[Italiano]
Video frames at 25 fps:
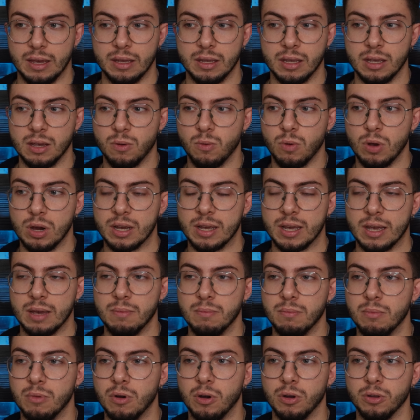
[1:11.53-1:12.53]
in qualche
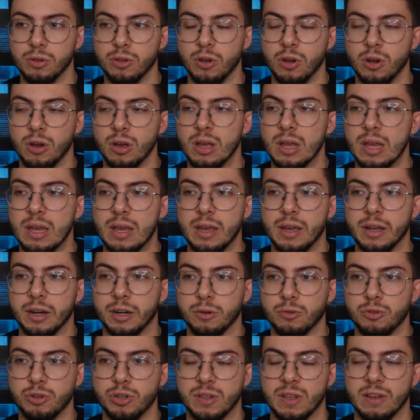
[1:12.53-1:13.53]
modo è
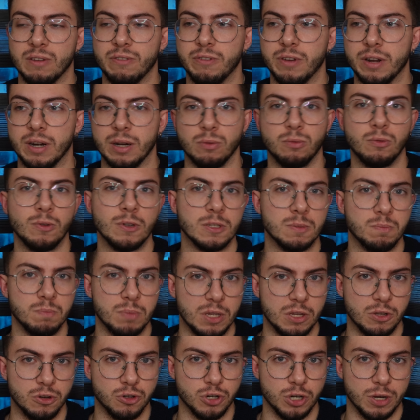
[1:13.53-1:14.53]
riuscita a fare due
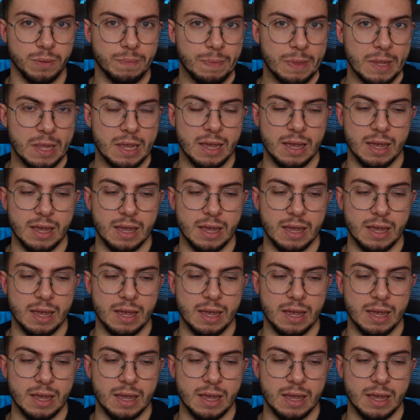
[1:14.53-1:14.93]
spicci